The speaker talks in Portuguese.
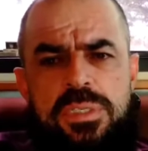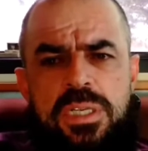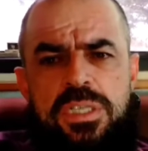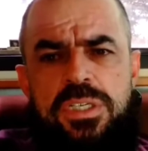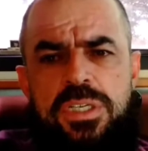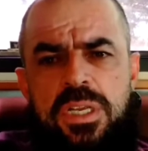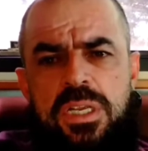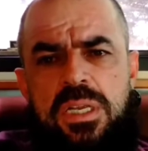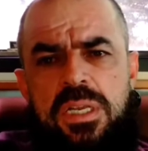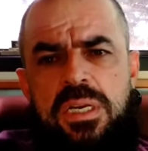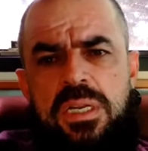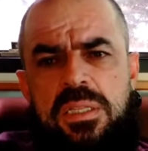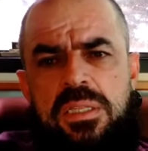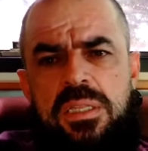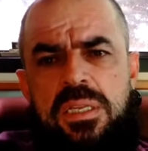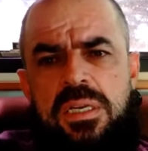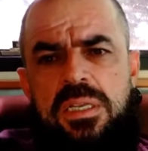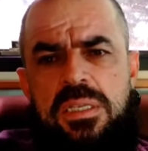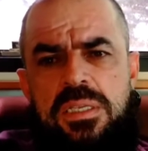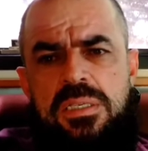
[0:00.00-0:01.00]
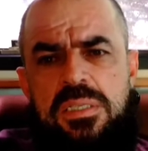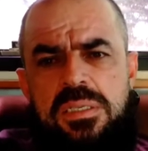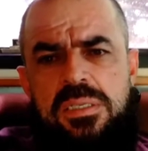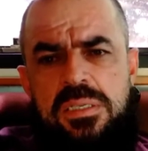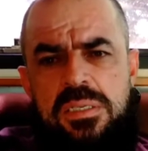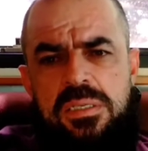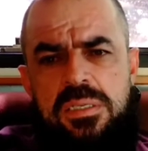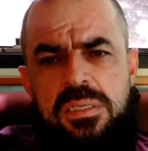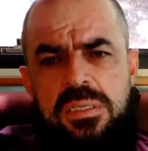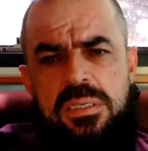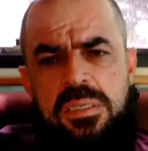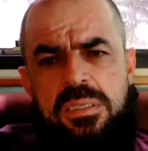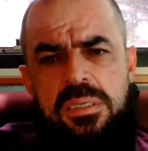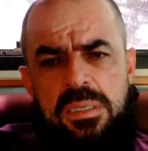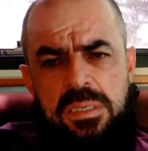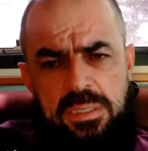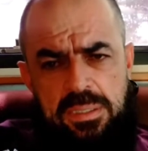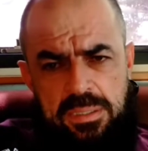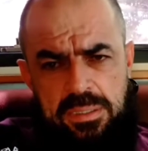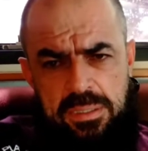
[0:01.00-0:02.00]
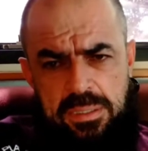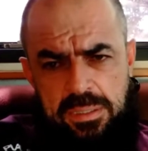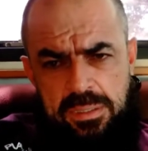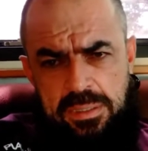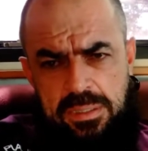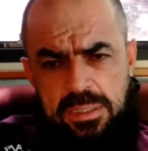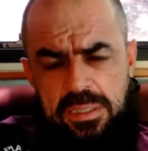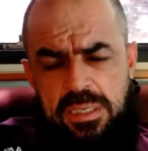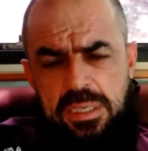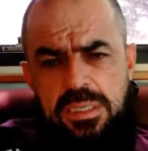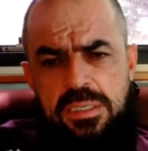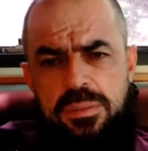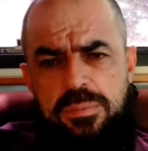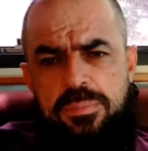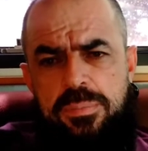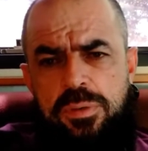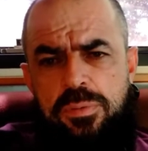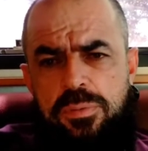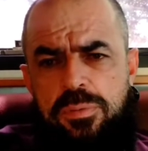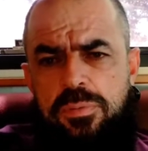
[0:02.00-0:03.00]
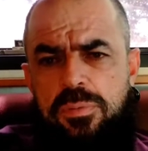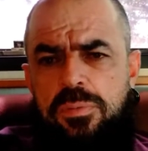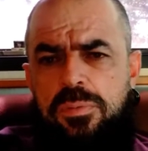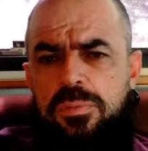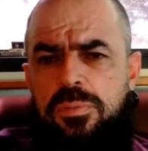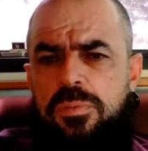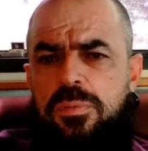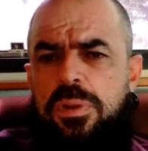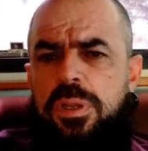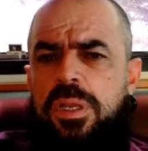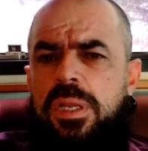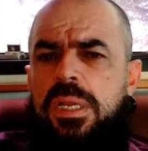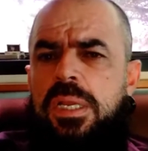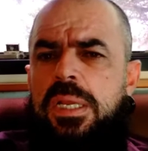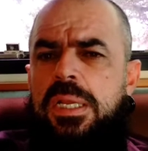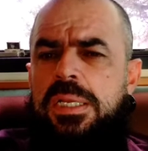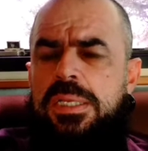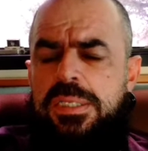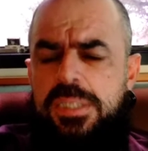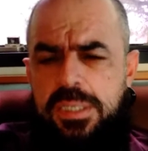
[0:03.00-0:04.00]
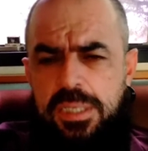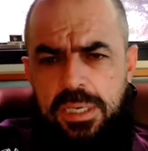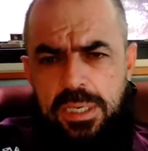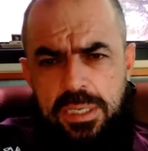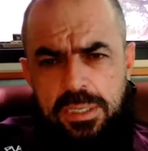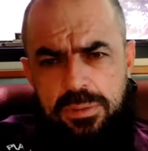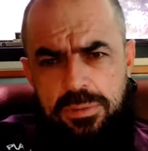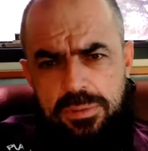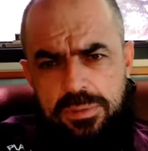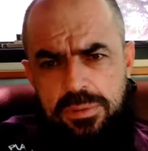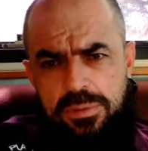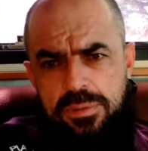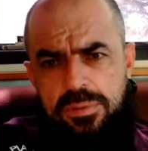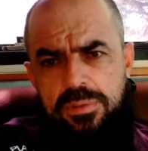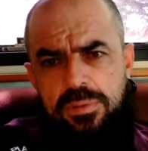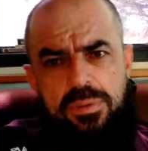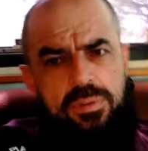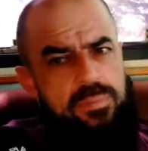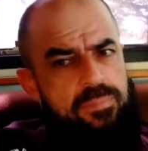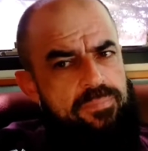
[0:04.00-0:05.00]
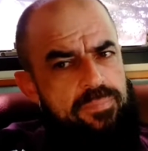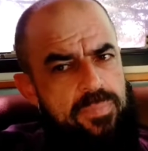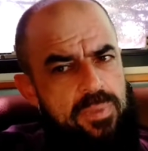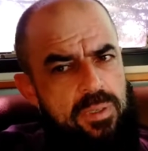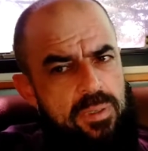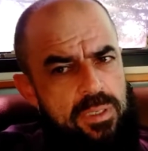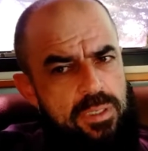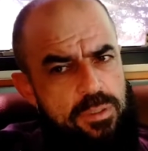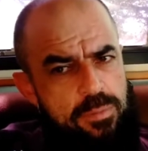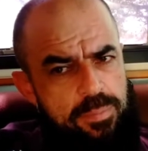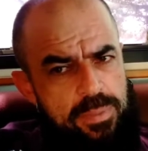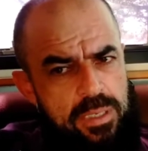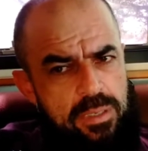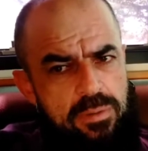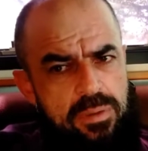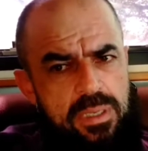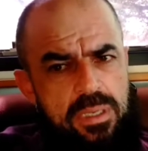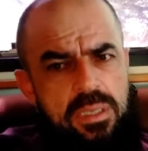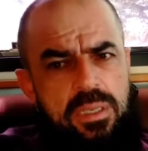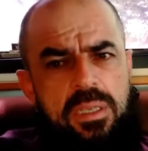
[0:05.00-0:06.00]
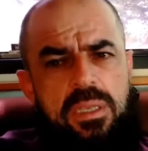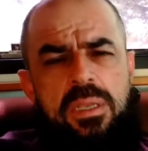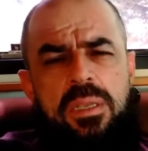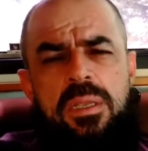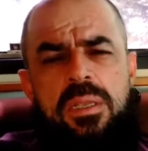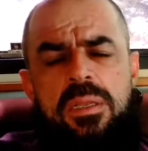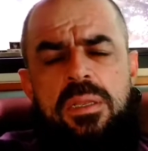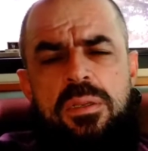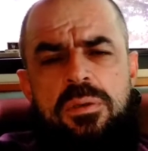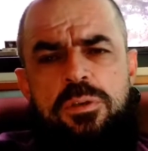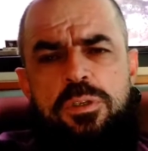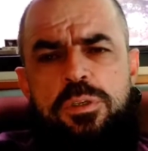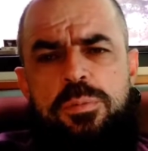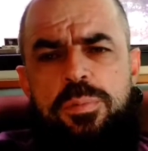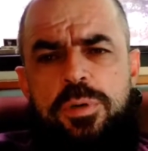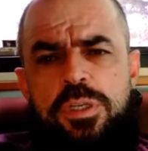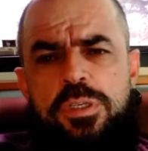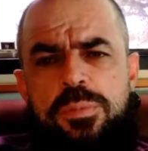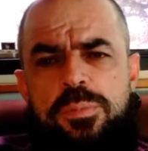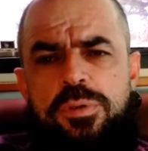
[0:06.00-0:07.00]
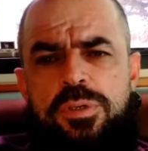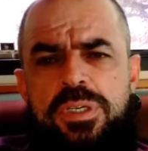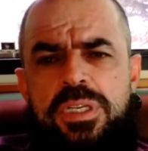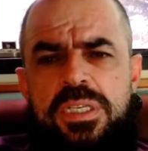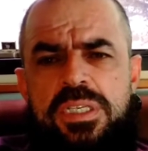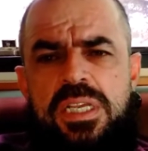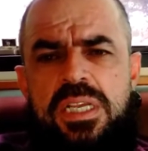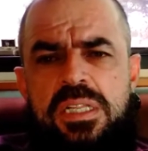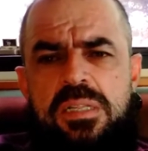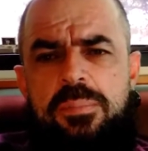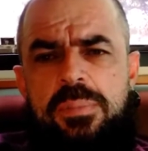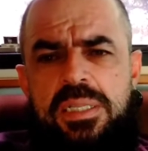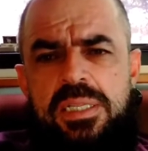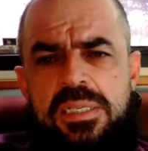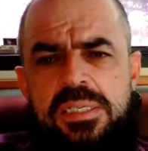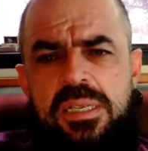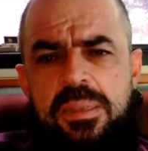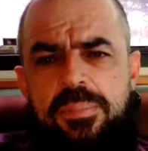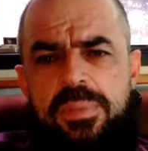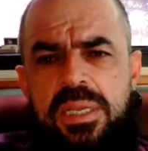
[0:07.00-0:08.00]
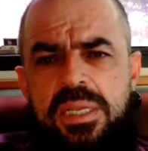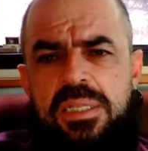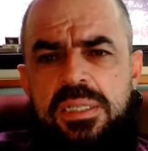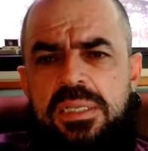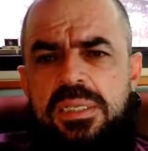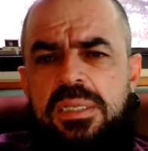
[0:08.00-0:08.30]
aí chegando a 3, 3 mil é, inscritos. Espero que nos próximos dias a gente bata essa meta.